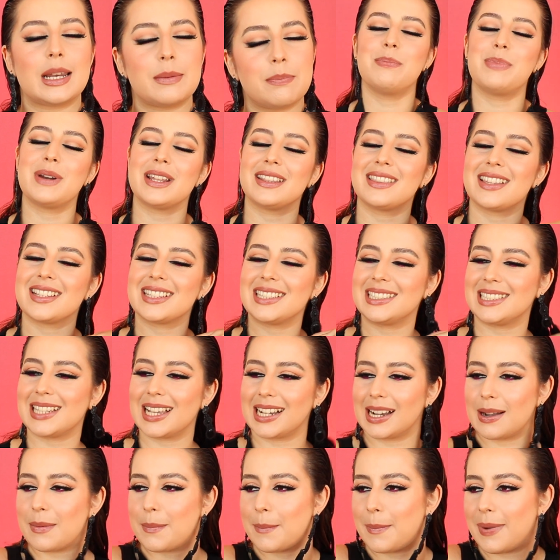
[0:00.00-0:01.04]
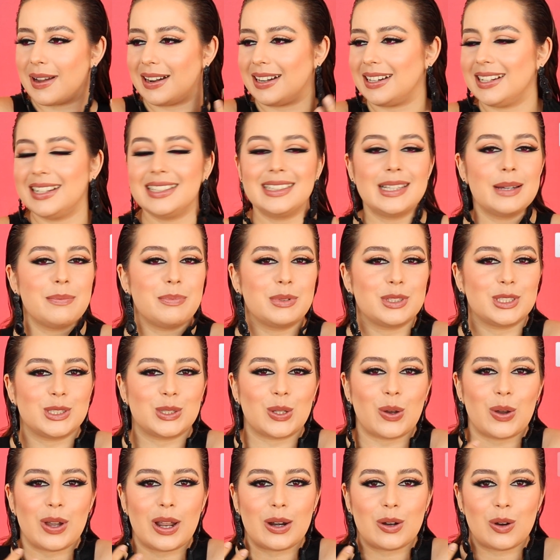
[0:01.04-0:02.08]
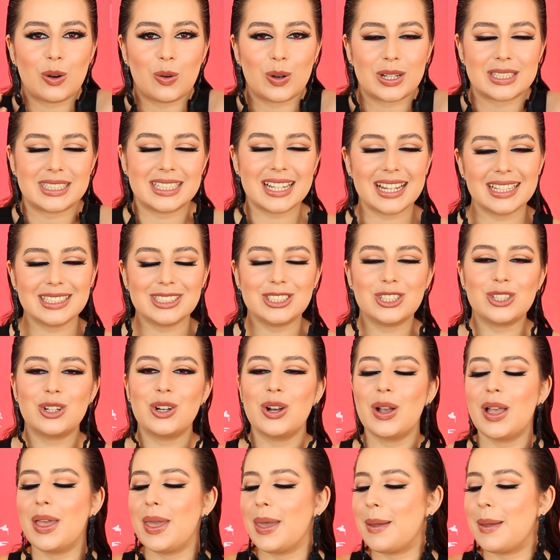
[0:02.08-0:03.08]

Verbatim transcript: y prendes esa campanita por si todavía no lo has hecho?